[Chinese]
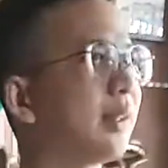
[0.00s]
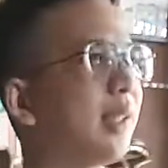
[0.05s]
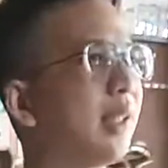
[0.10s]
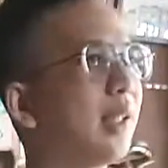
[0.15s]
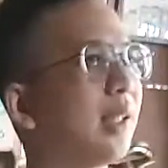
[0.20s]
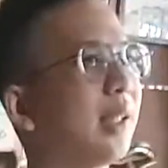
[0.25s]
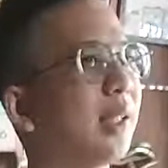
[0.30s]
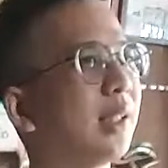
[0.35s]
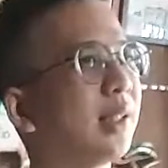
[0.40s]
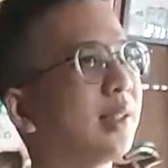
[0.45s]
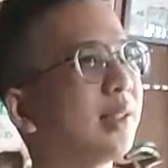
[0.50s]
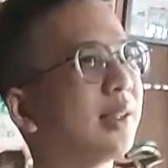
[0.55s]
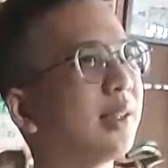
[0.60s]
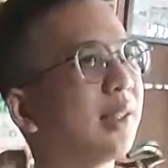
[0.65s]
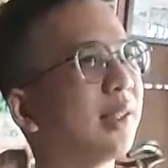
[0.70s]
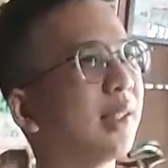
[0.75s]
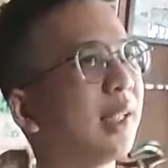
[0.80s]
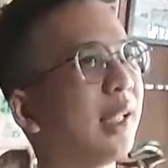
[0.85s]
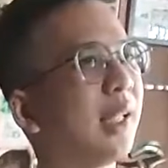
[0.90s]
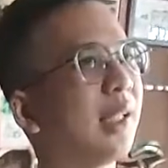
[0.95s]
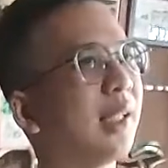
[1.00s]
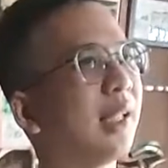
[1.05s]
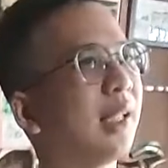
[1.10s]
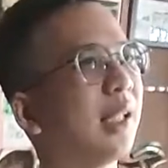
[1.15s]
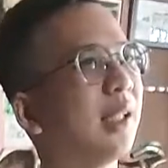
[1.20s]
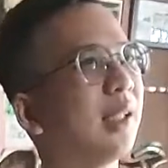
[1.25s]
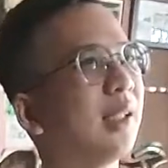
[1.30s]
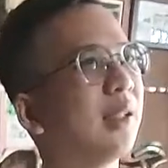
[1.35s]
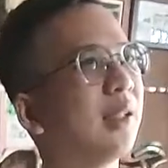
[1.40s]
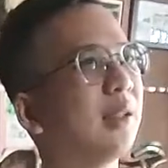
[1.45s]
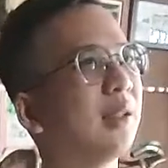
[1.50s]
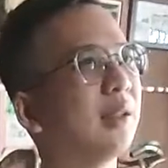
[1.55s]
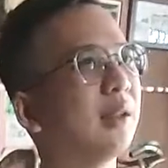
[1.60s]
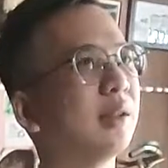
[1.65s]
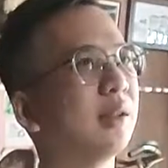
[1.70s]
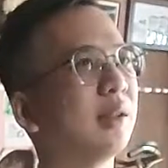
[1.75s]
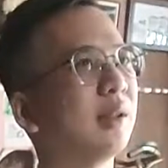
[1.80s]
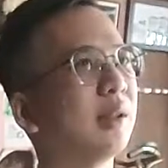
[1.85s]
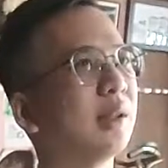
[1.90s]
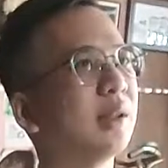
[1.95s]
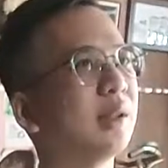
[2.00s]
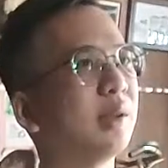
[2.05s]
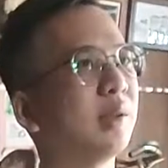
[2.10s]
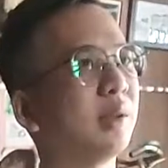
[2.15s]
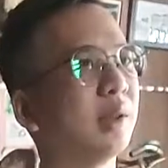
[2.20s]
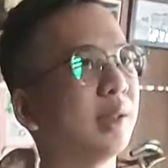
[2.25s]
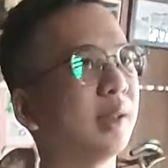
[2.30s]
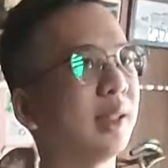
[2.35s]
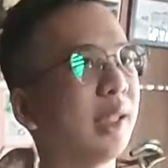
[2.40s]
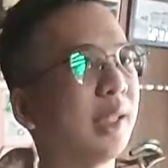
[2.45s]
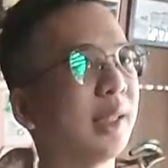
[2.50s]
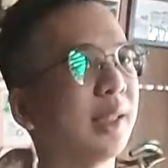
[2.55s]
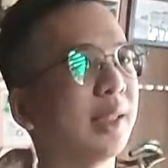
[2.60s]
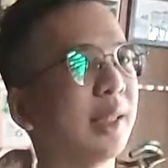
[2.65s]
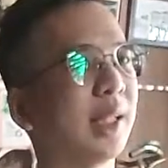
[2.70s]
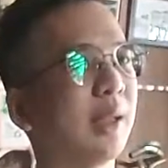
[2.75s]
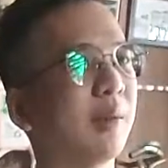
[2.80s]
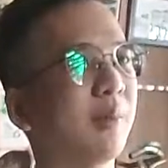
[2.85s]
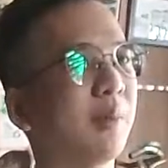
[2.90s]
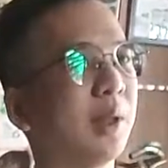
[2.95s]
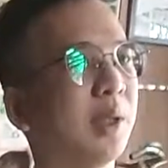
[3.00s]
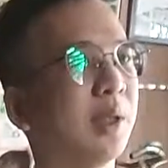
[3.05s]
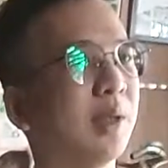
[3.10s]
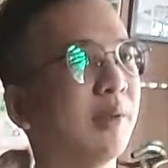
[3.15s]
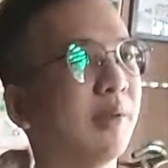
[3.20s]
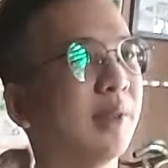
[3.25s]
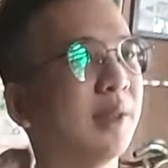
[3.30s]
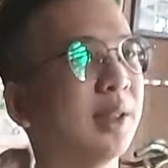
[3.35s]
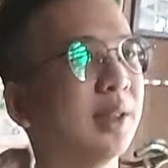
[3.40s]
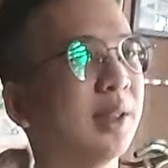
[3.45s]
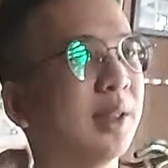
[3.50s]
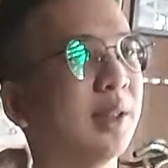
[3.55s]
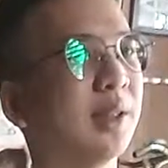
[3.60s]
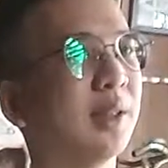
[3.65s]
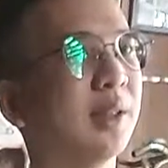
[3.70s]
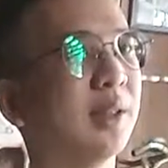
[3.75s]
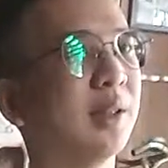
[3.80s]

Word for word: 向啊，跟心态啊，真的是有很大的改变我发现